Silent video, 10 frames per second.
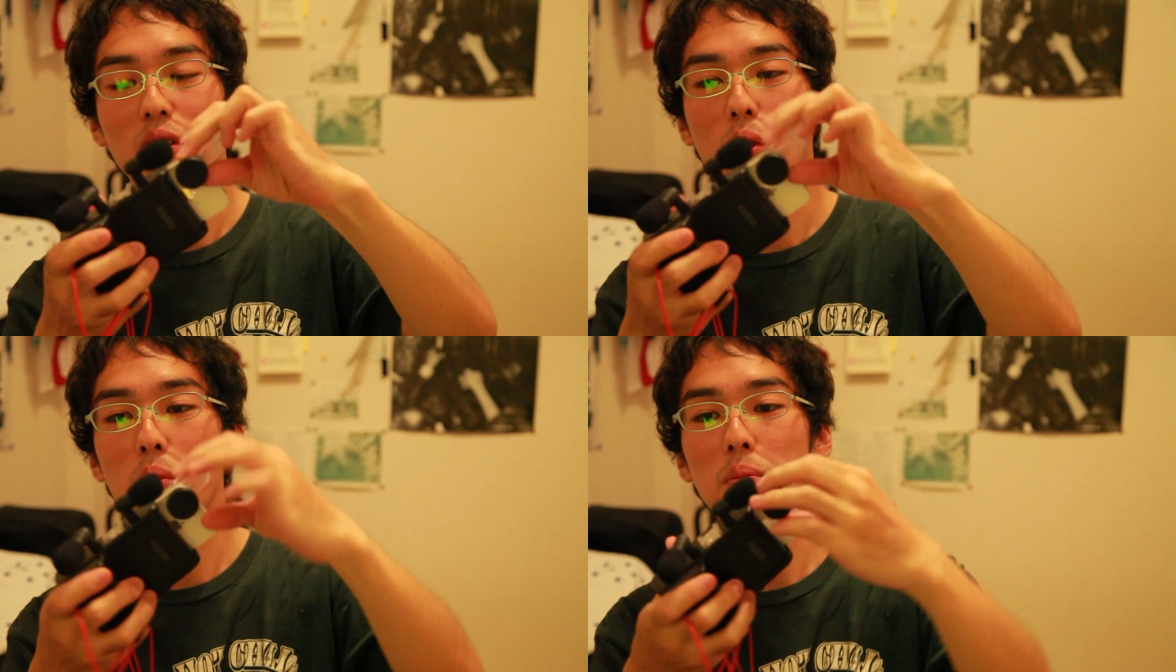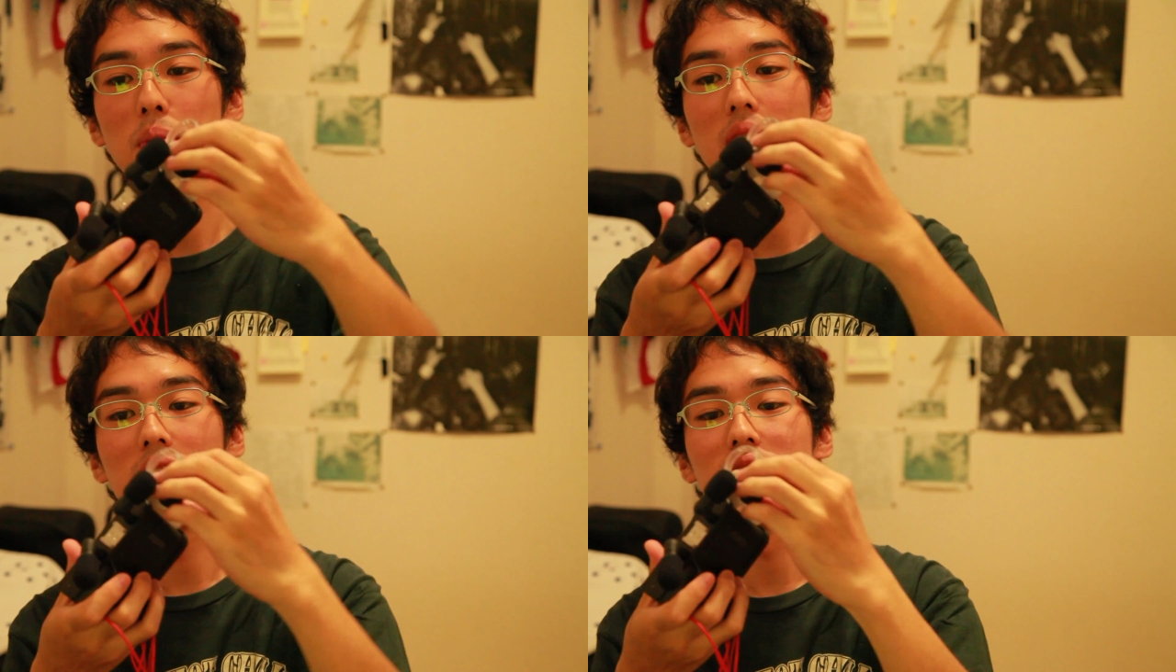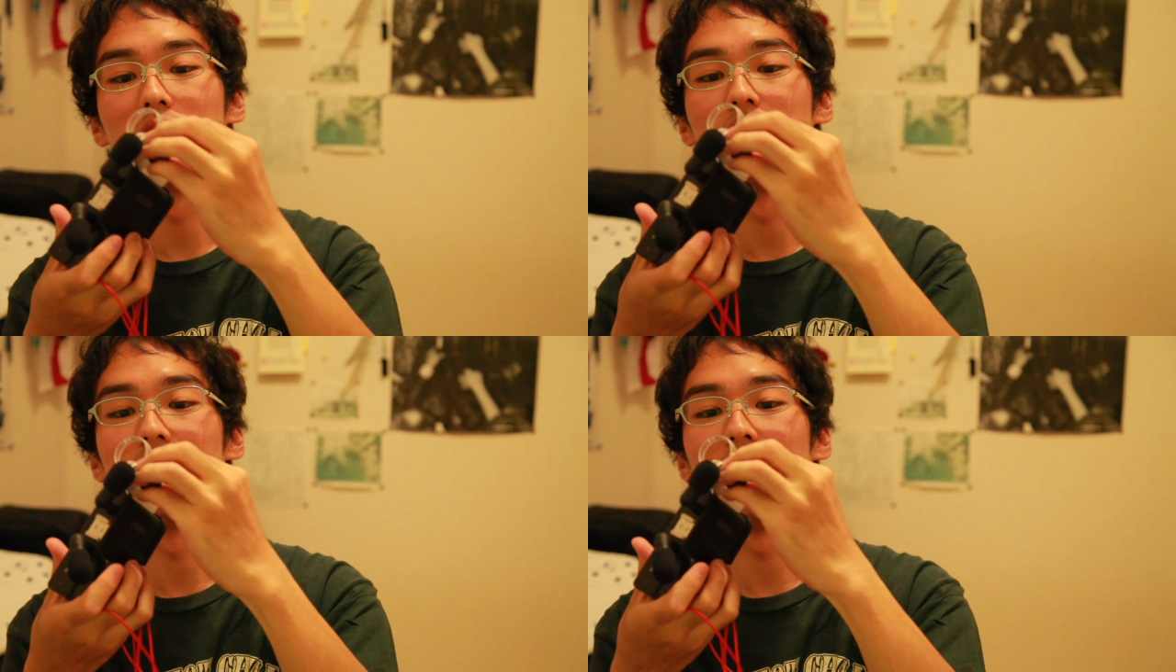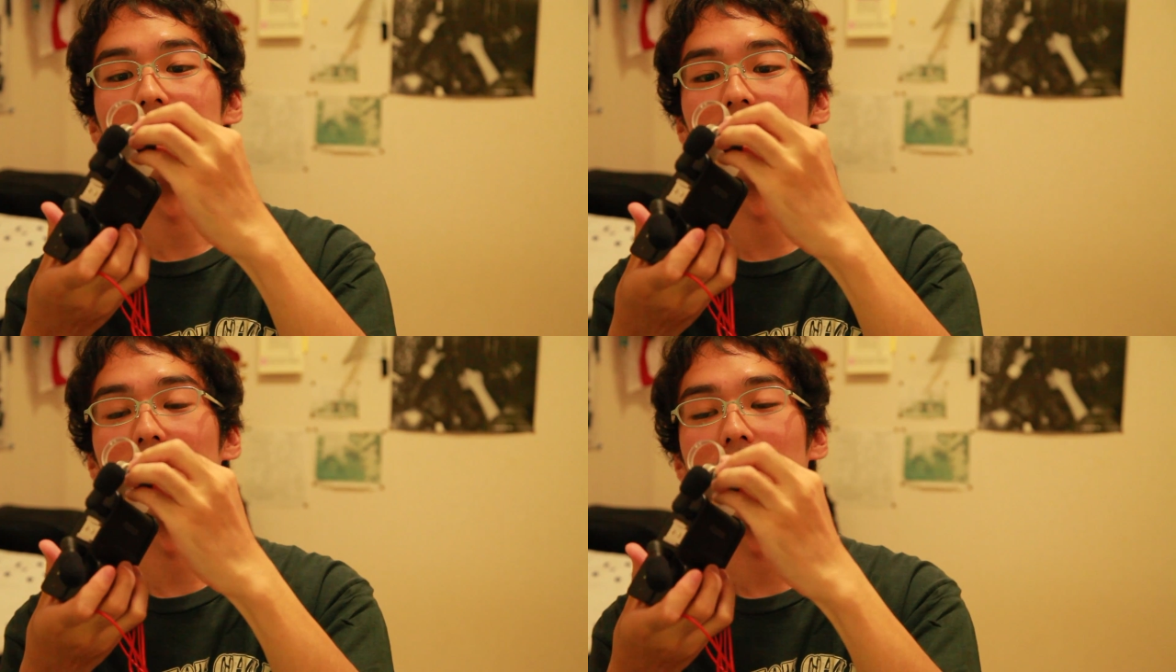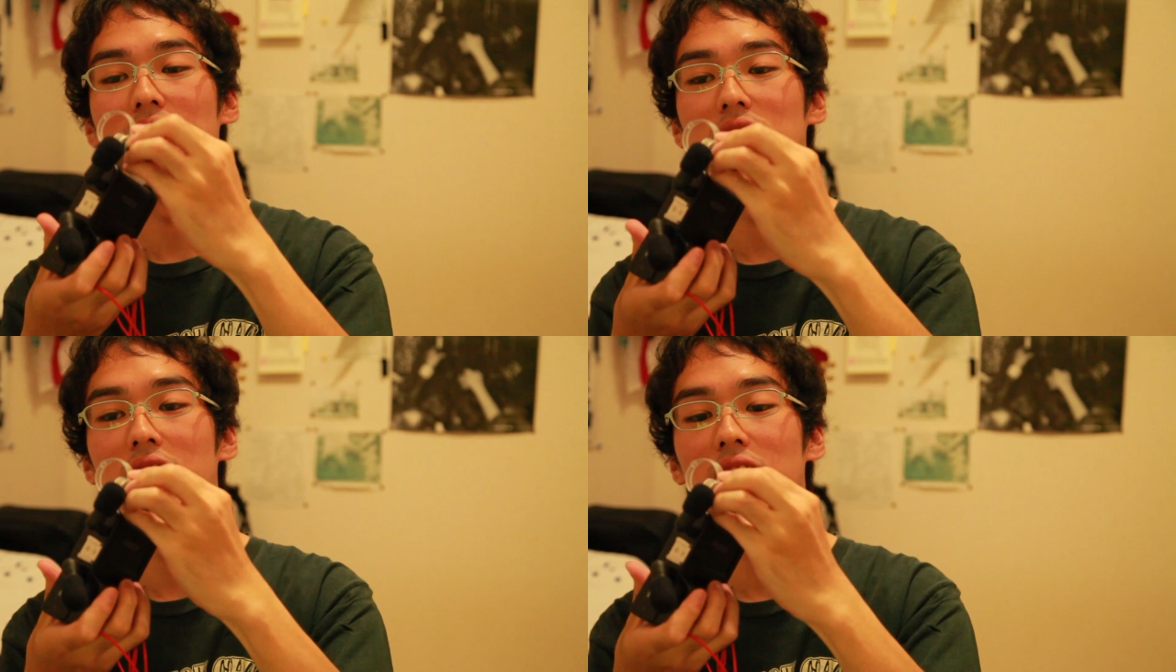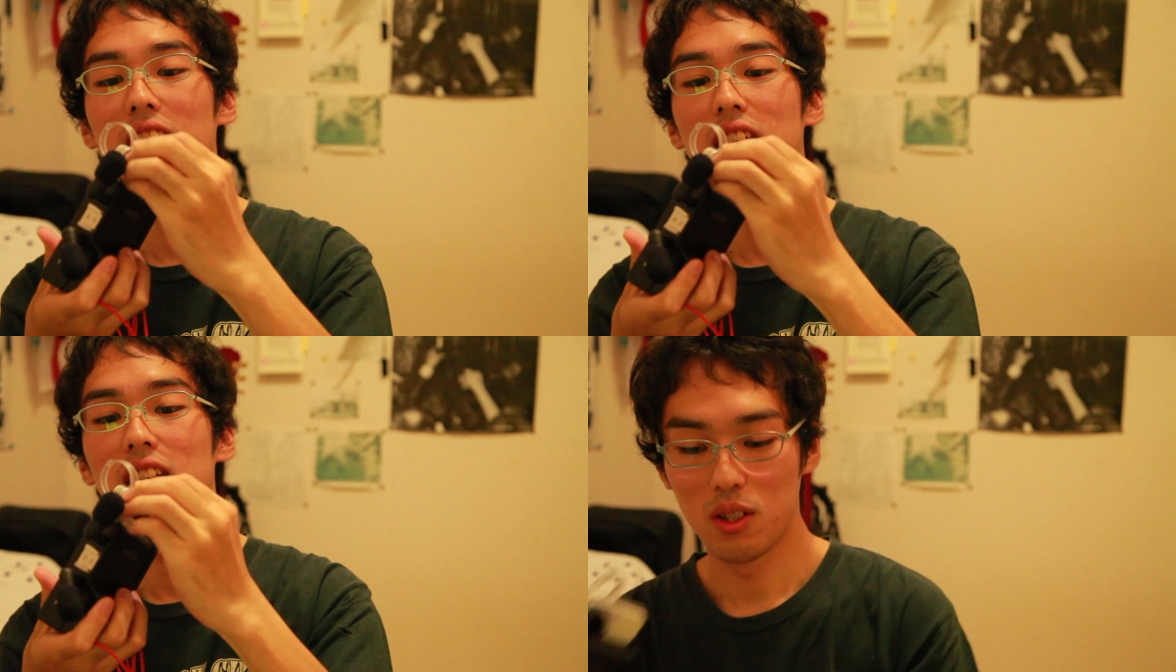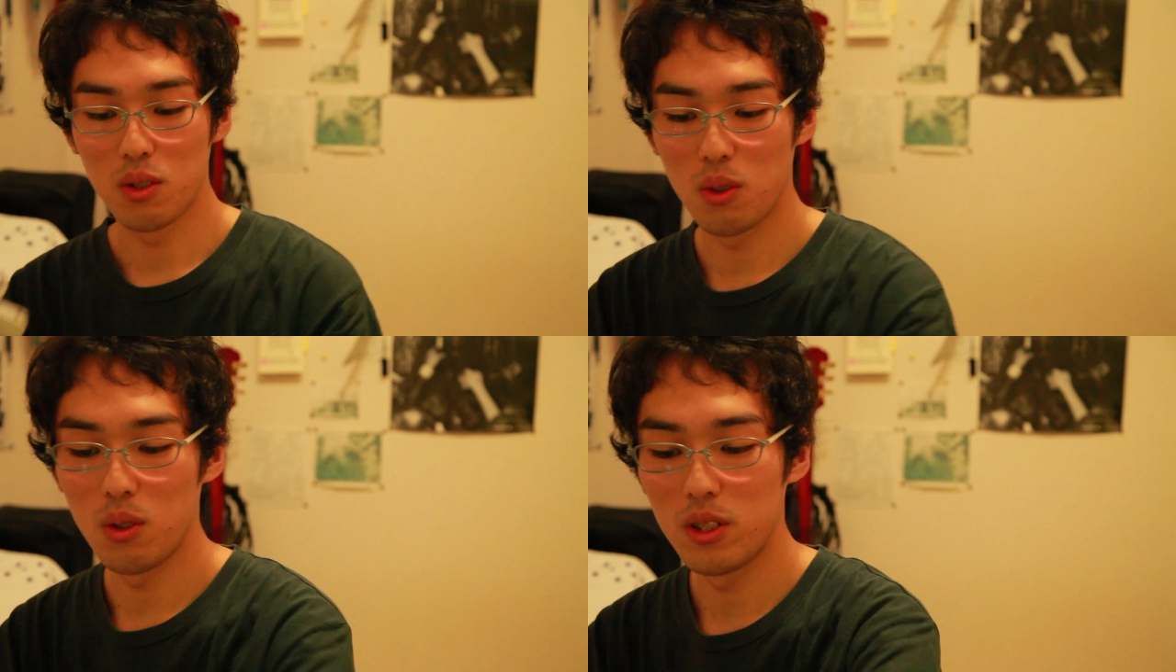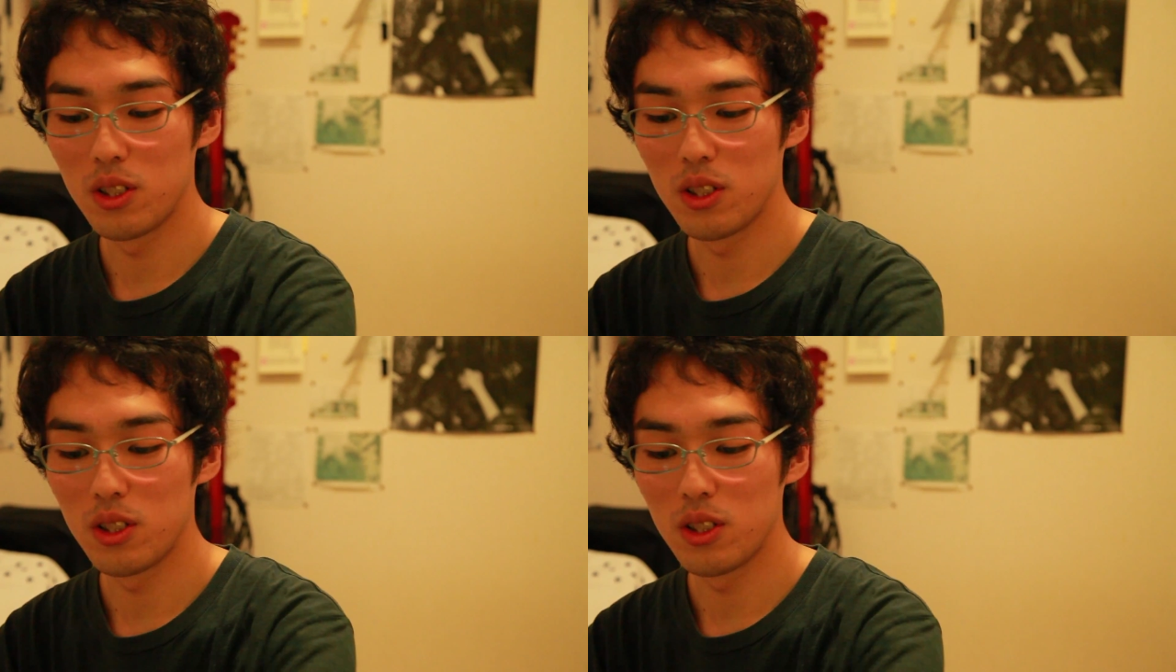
コンバージョンレンズとかがねこうい